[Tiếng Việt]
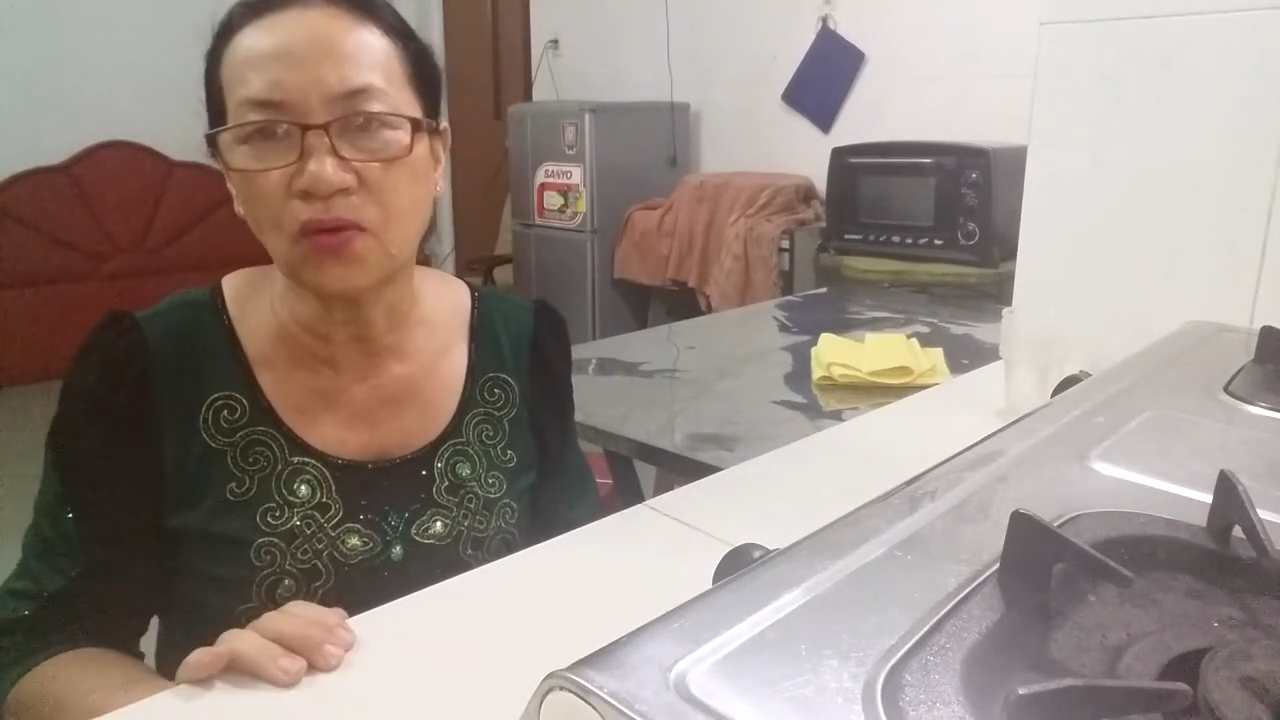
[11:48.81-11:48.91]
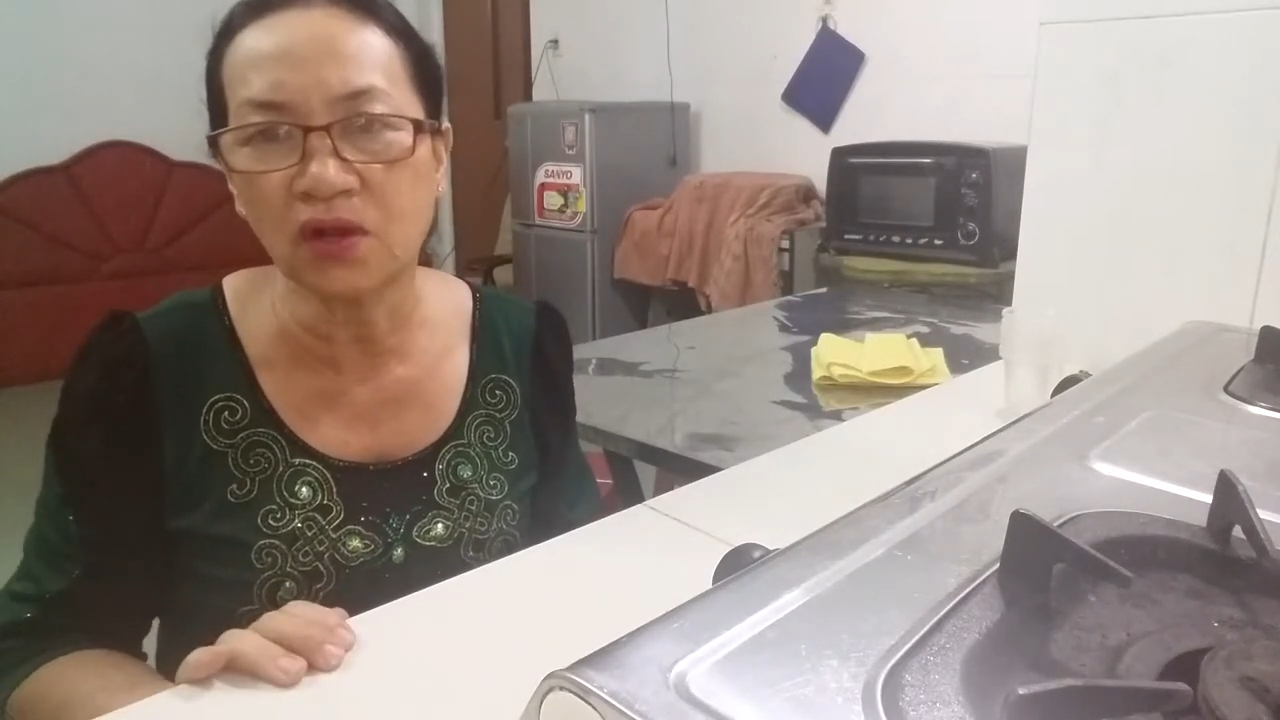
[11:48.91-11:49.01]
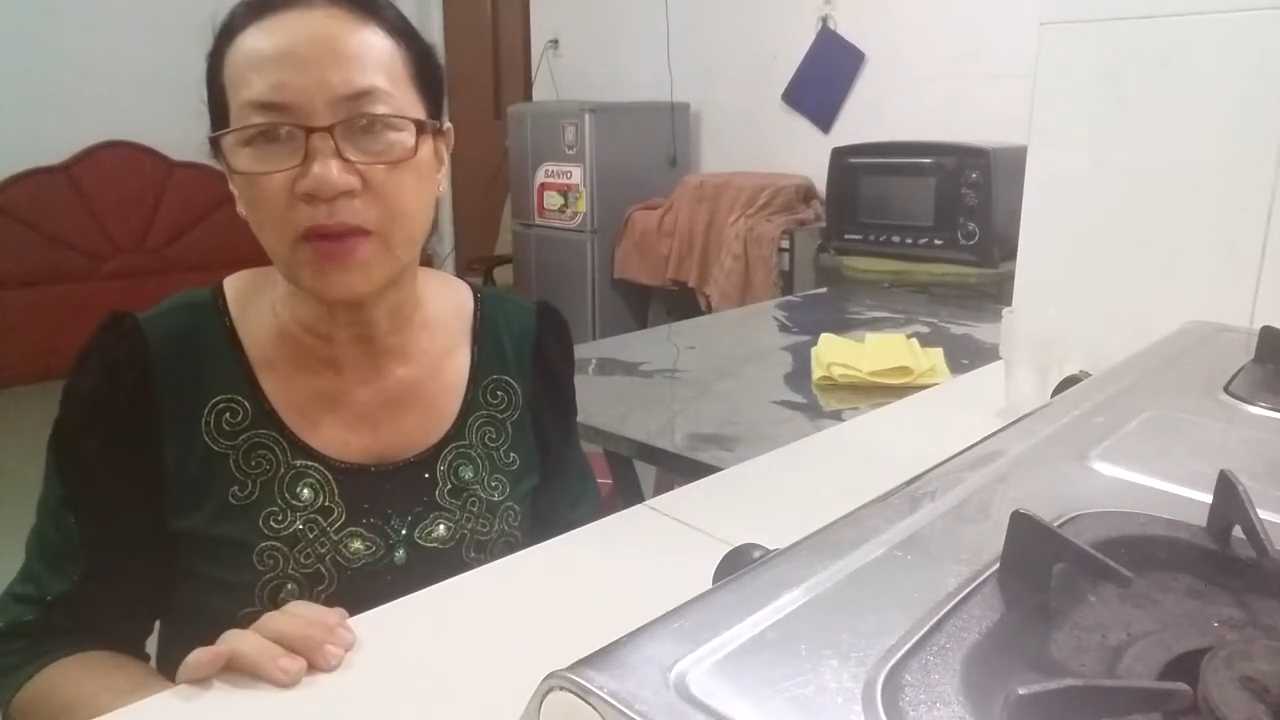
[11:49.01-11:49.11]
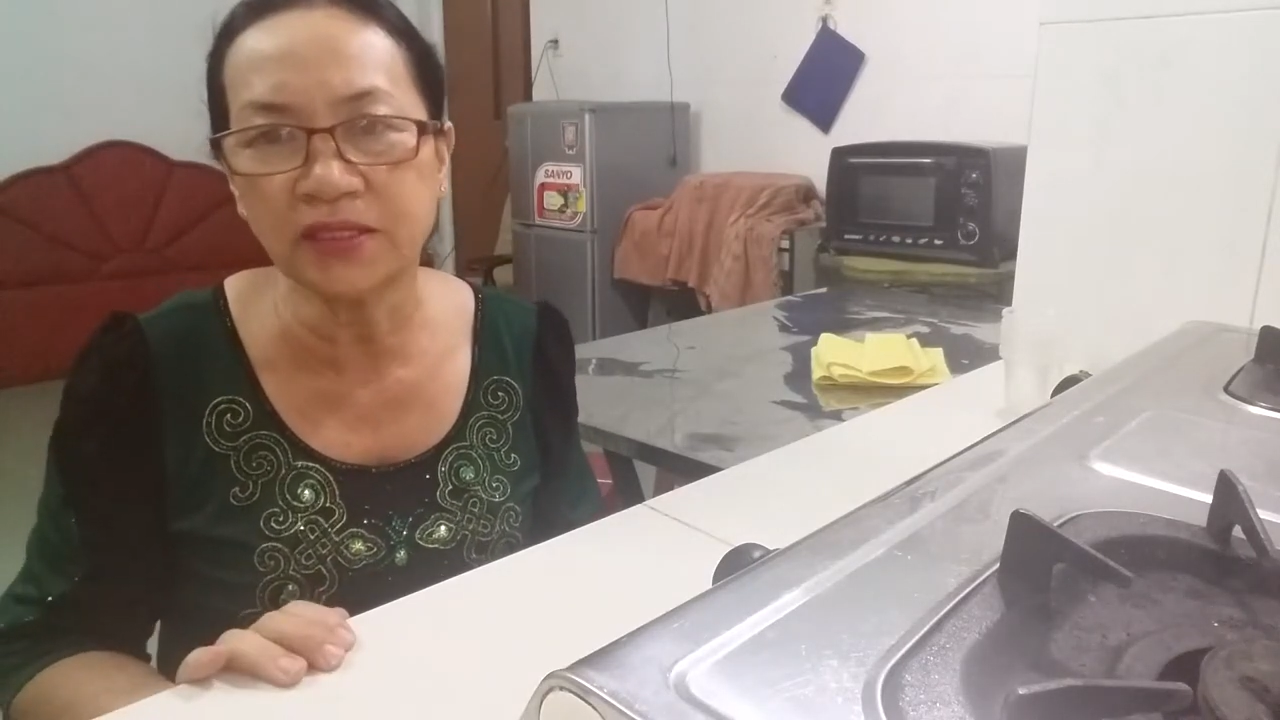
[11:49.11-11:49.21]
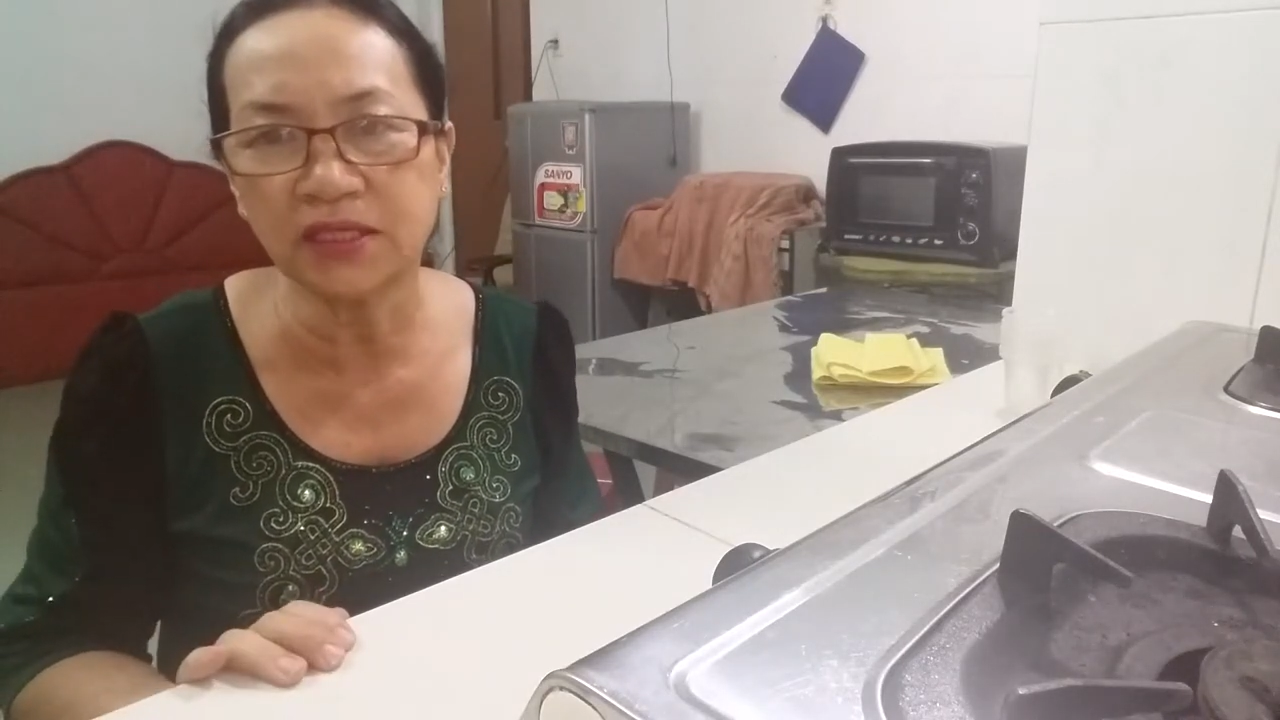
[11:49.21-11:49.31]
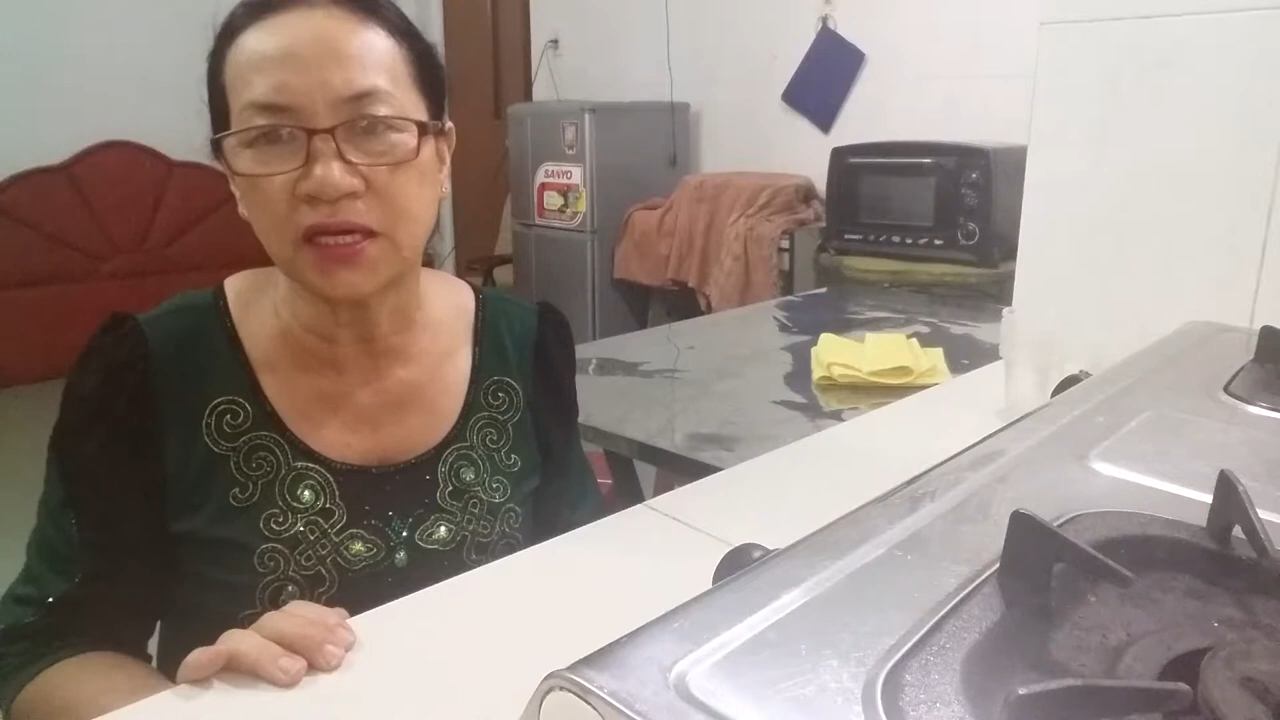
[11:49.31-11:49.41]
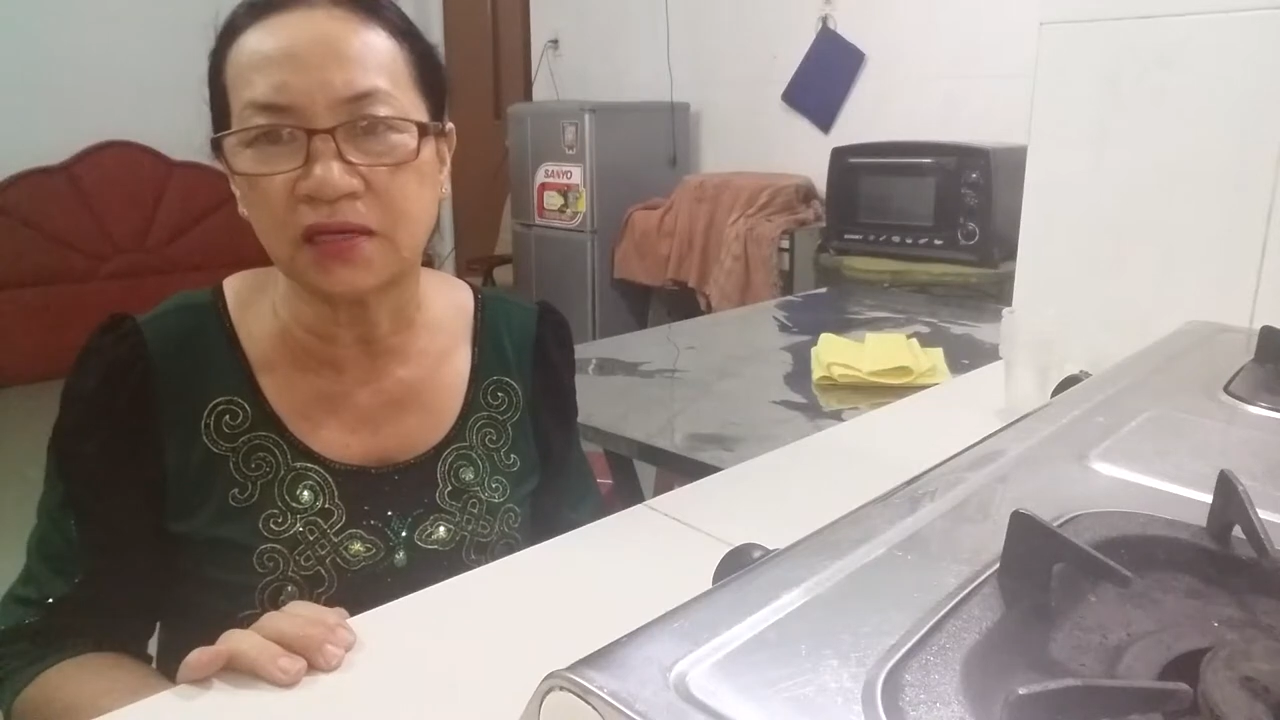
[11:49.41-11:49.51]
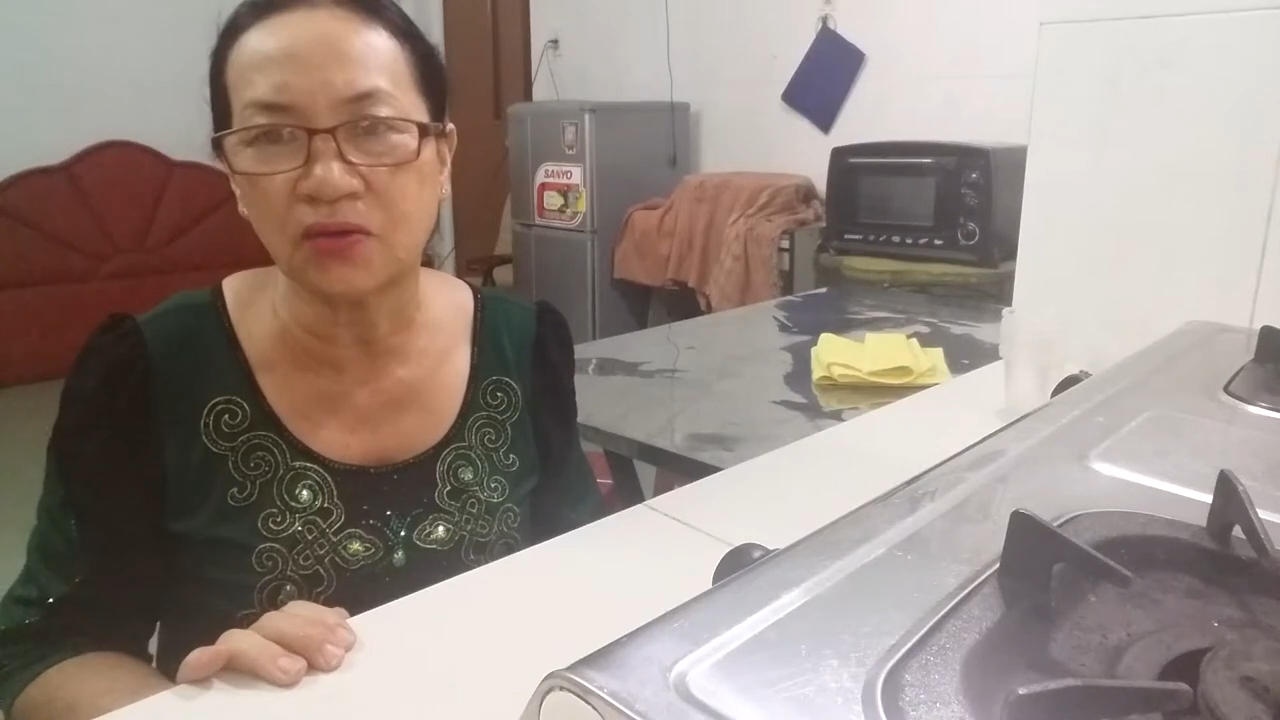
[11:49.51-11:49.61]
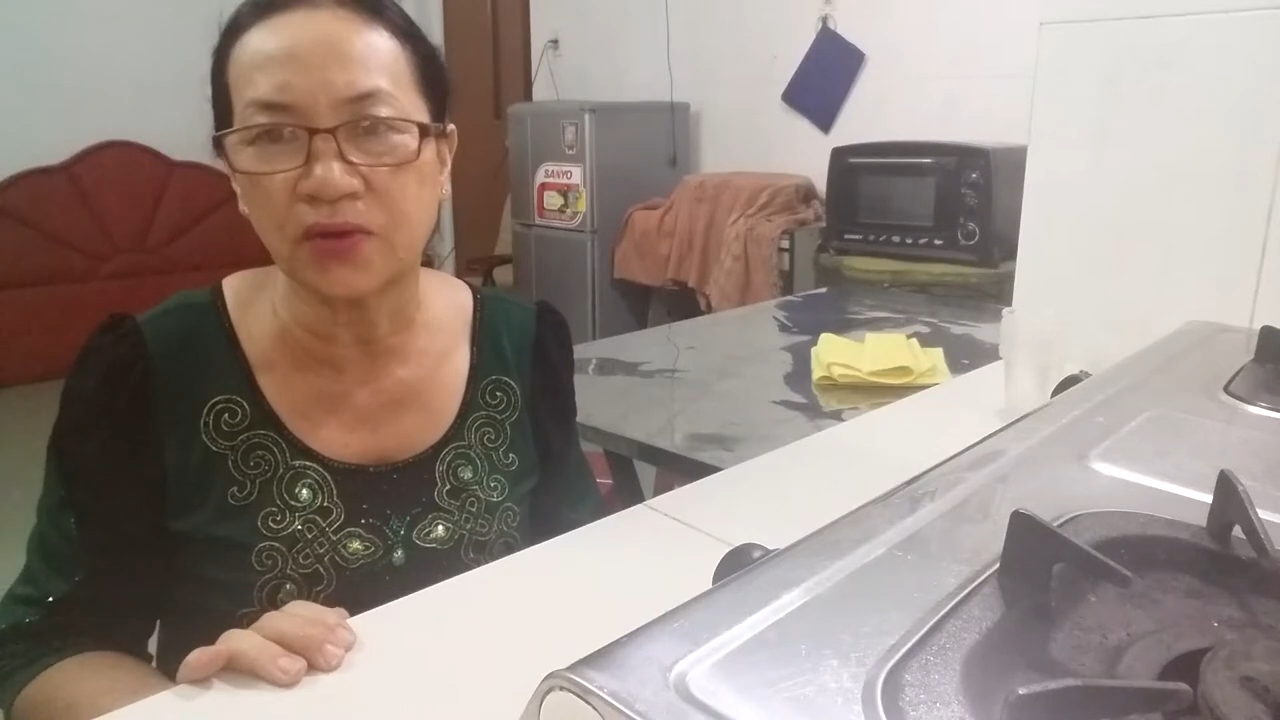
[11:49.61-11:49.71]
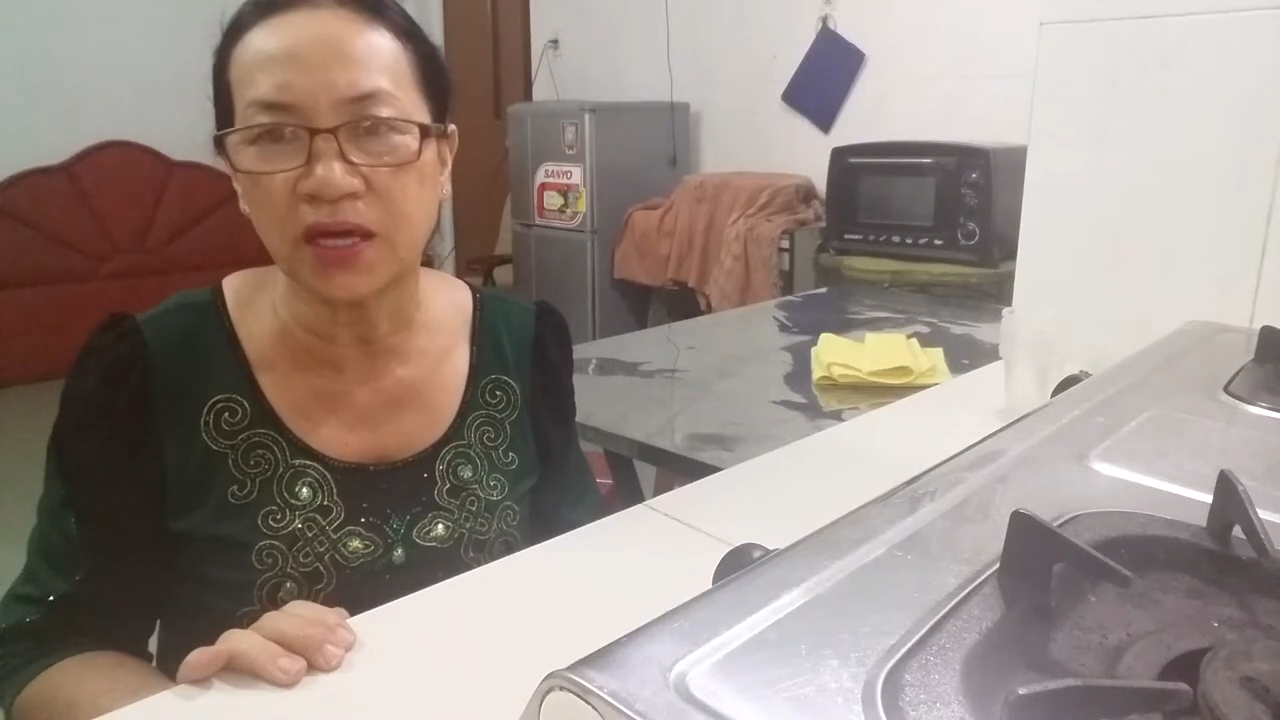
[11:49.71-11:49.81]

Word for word: cô đã bán chè đậu